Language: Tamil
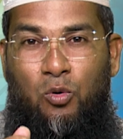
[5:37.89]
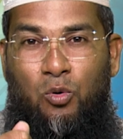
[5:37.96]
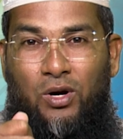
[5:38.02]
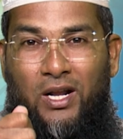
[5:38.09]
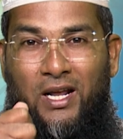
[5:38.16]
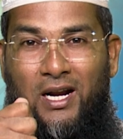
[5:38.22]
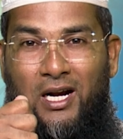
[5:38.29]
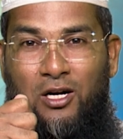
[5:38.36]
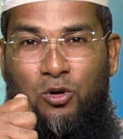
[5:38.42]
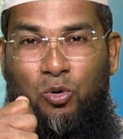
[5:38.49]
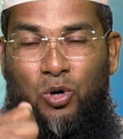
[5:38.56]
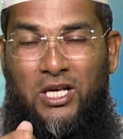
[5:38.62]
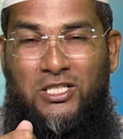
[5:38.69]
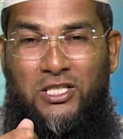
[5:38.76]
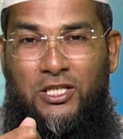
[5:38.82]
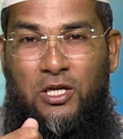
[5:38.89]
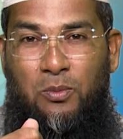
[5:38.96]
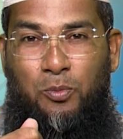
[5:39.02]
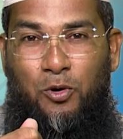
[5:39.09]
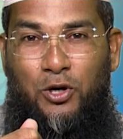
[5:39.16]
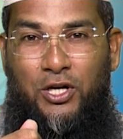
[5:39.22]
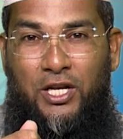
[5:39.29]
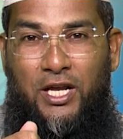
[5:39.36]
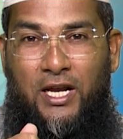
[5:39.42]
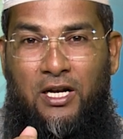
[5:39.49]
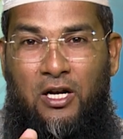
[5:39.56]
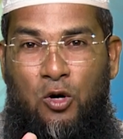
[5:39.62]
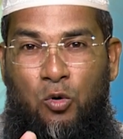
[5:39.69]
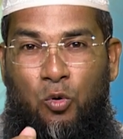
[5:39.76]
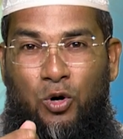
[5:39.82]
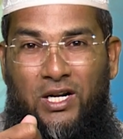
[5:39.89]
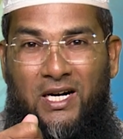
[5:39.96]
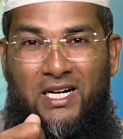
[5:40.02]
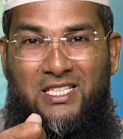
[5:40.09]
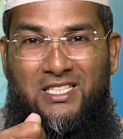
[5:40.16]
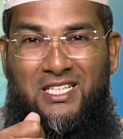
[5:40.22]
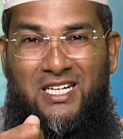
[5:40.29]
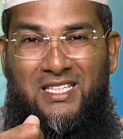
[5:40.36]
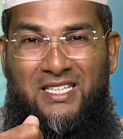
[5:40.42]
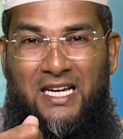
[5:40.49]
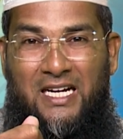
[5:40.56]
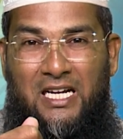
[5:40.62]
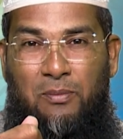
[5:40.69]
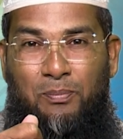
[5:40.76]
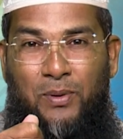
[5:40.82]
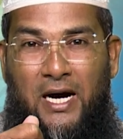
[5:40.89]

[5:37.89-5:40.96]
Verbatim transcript: உன்னை நான் கொலை செய்யப் போகிறேன் உன்னிடத்திலிருந்து என்னை